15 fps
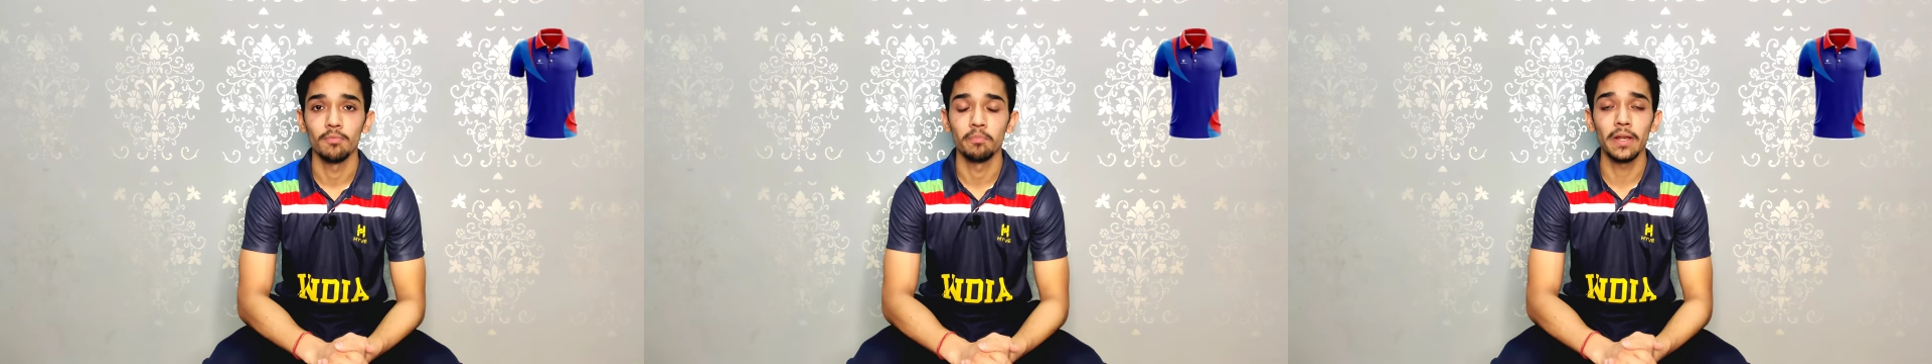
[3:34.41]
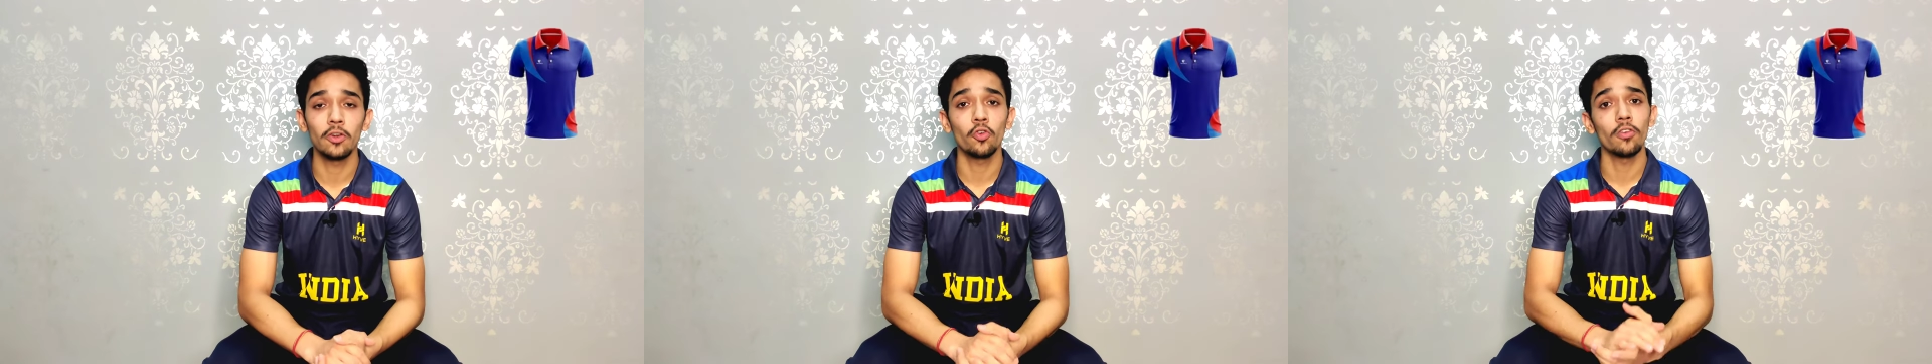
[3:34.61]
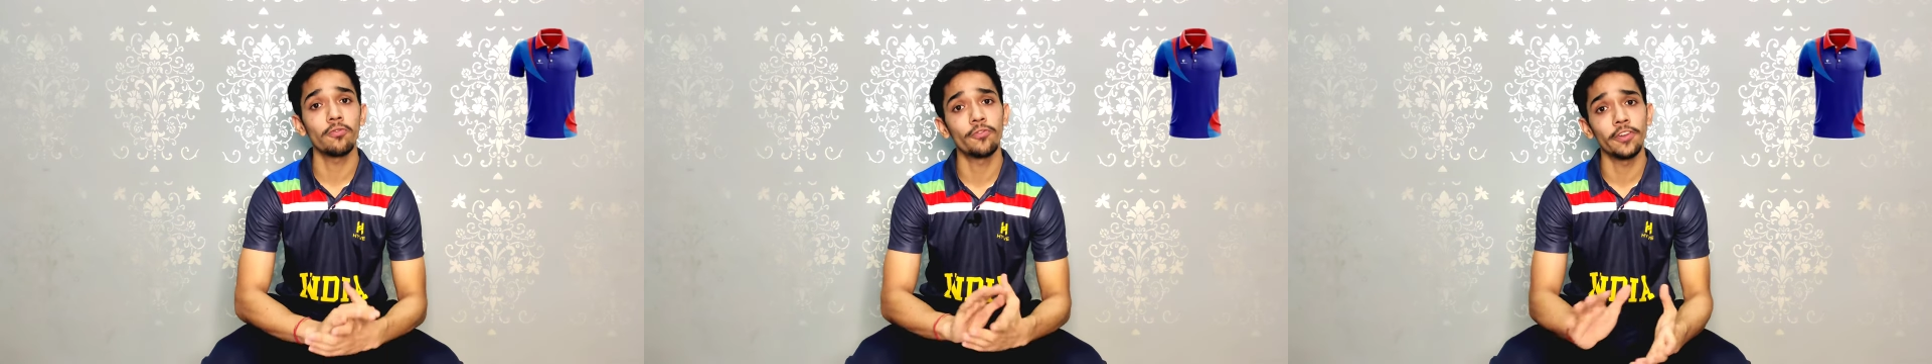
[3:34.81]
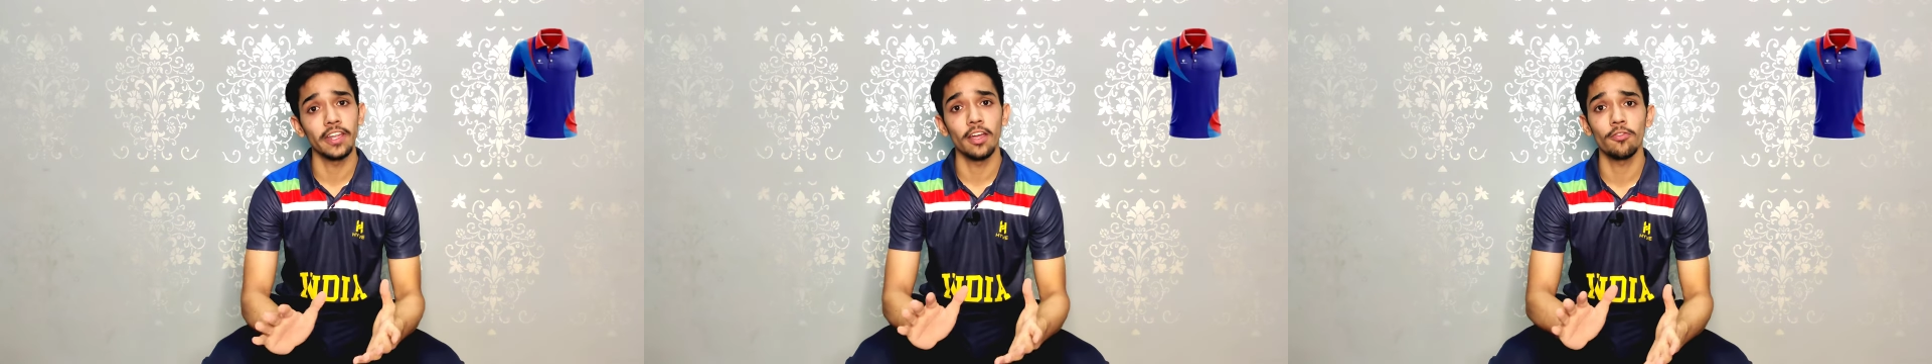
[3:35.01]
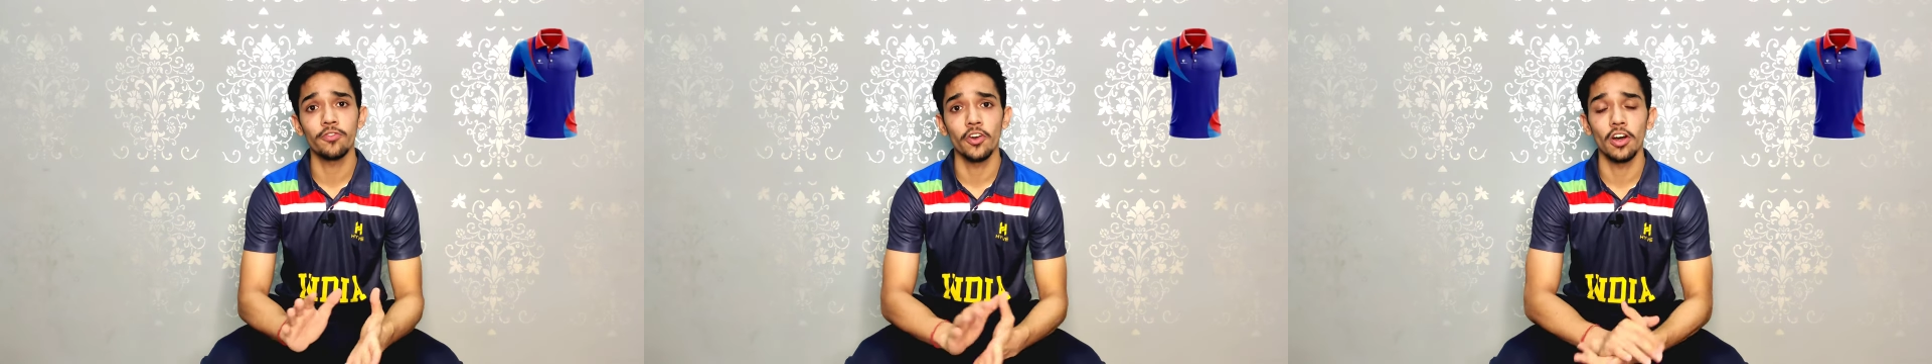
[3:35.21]
बिल्कुल
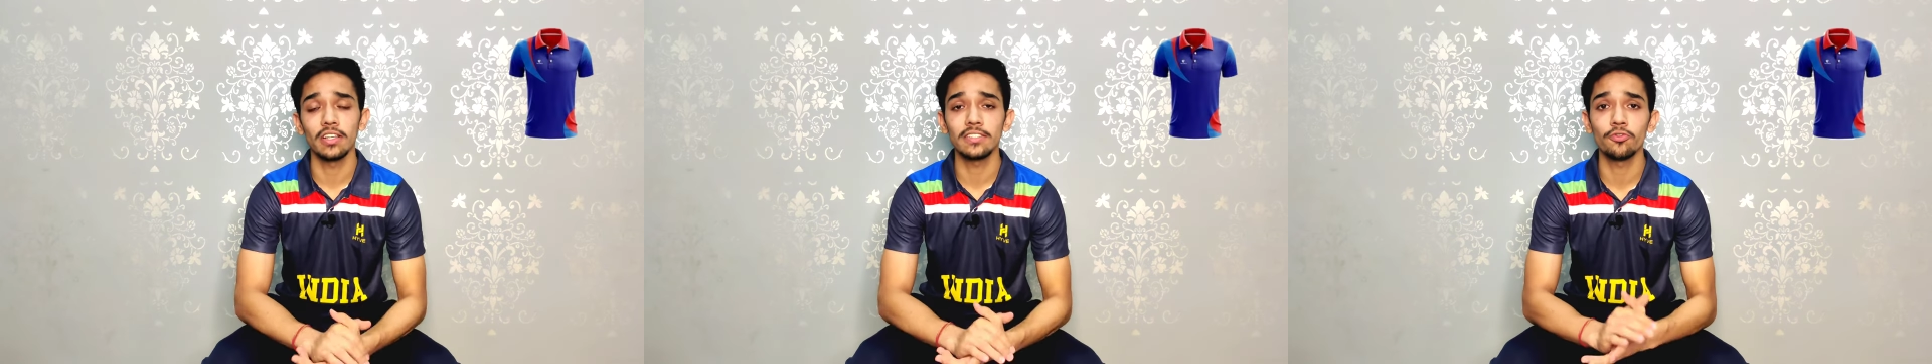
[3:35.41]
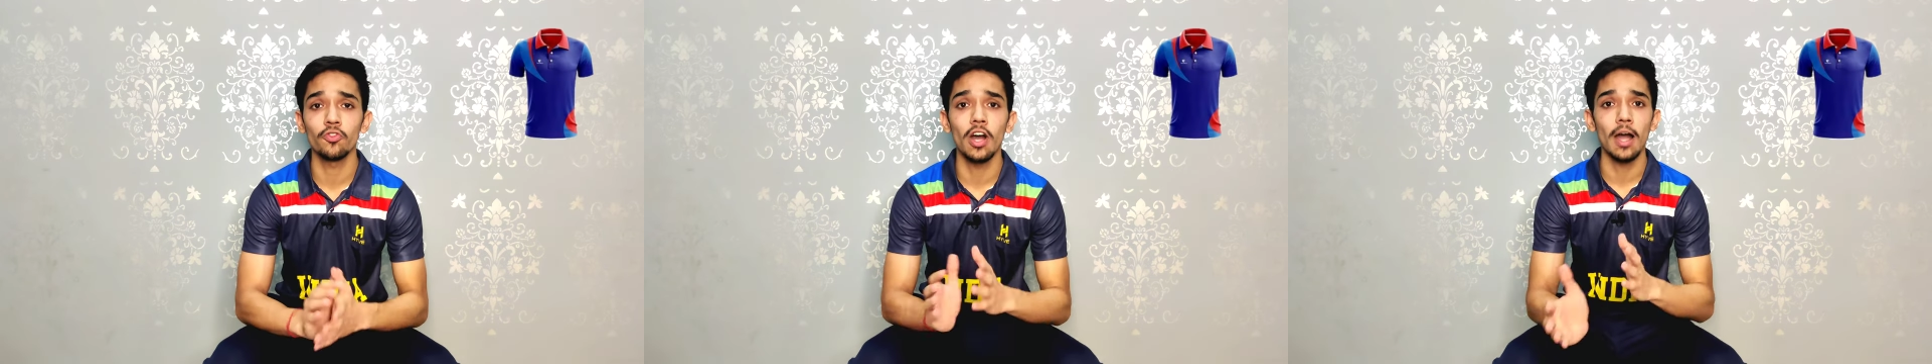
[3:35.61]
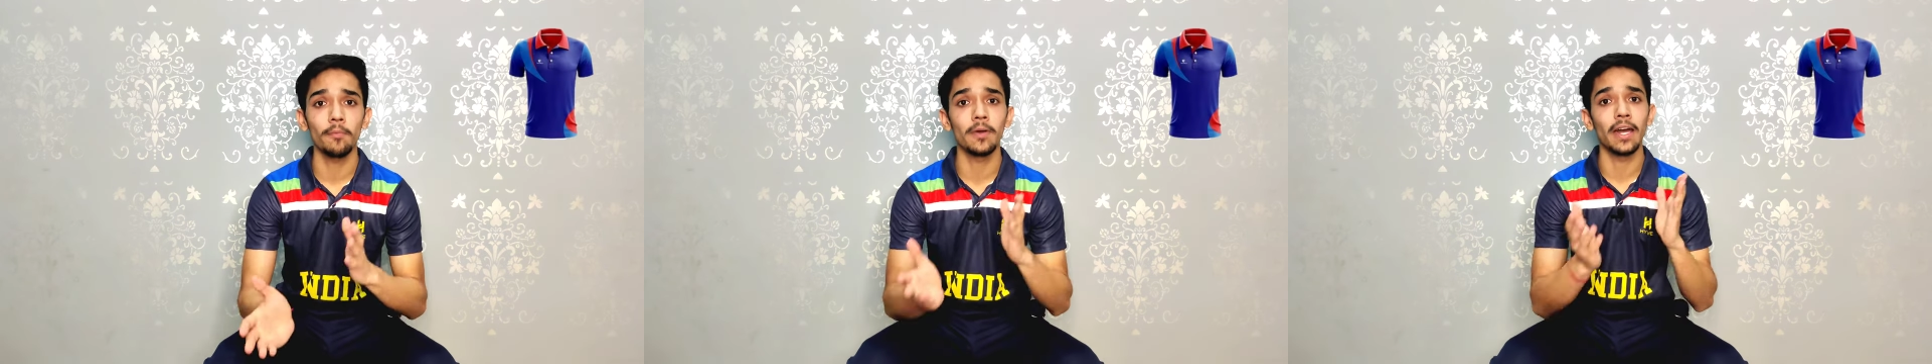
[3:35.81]
फ्री ऑफ कॉस्ट वो आप